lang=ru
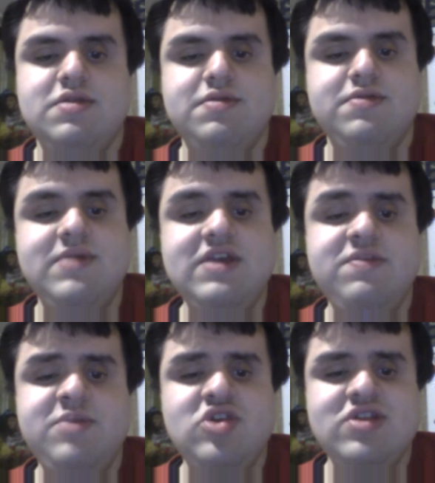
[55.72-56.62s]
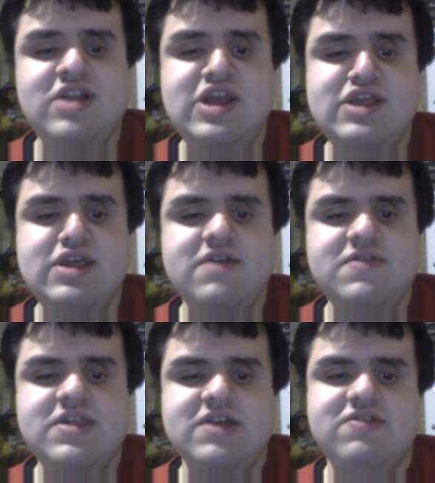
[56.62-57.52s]
свои впечатления
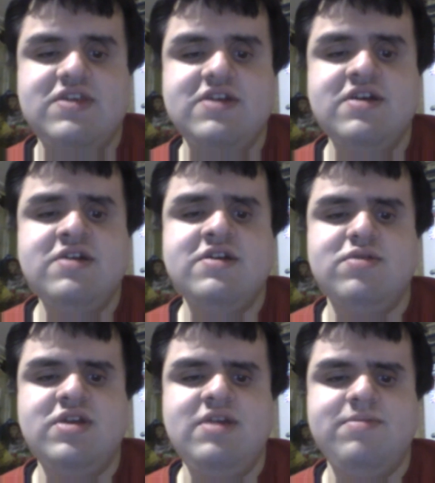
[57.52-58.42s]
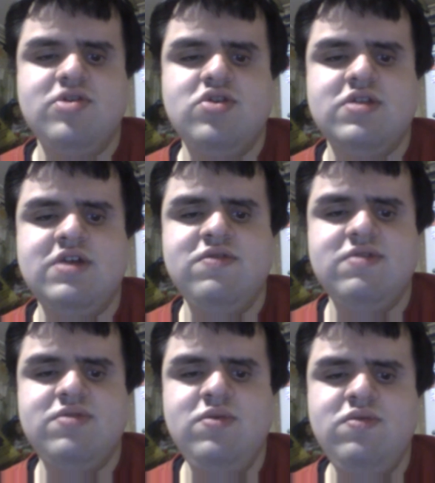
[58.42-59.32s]
о всех стихах, которые я прочитал
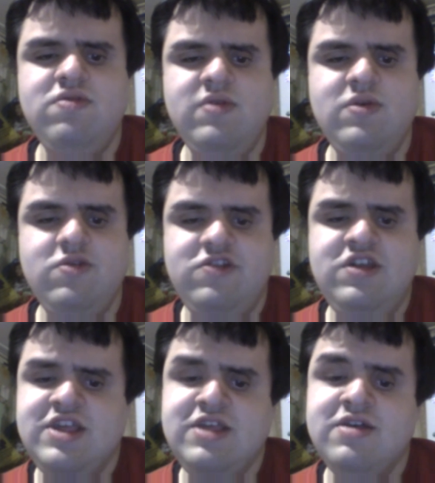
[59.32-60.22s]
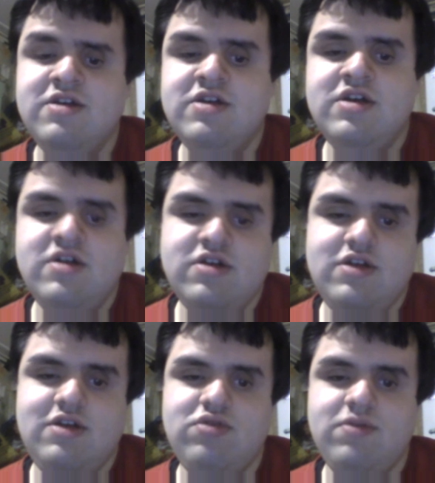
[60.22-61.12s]
за всю свою жизнь.
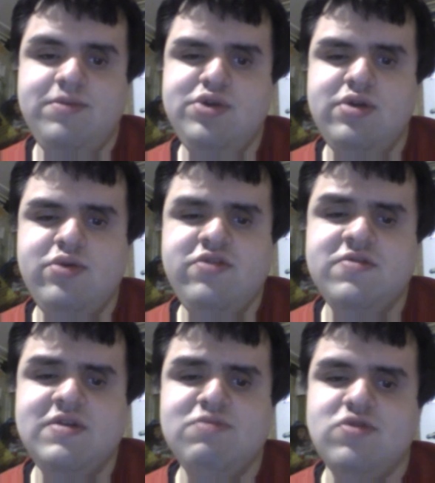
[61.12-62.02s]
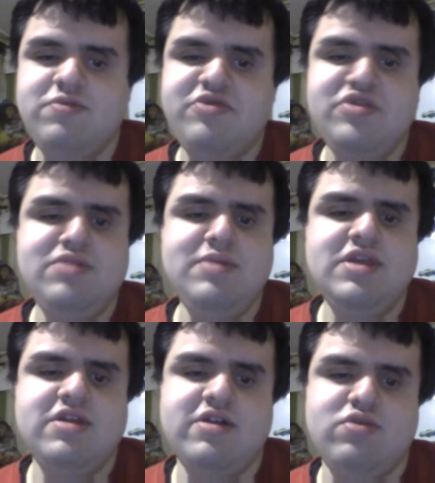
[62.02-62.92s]
И еще поделюсь своим собственным
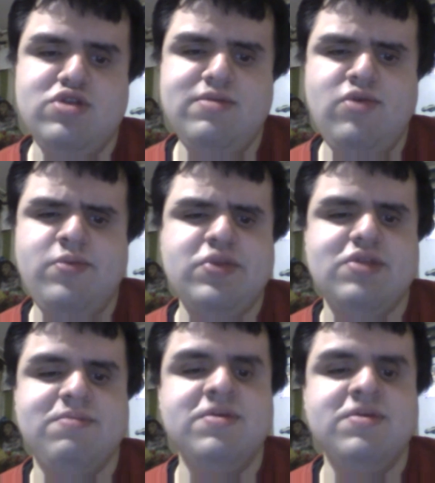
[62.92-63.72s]
литературным опытом,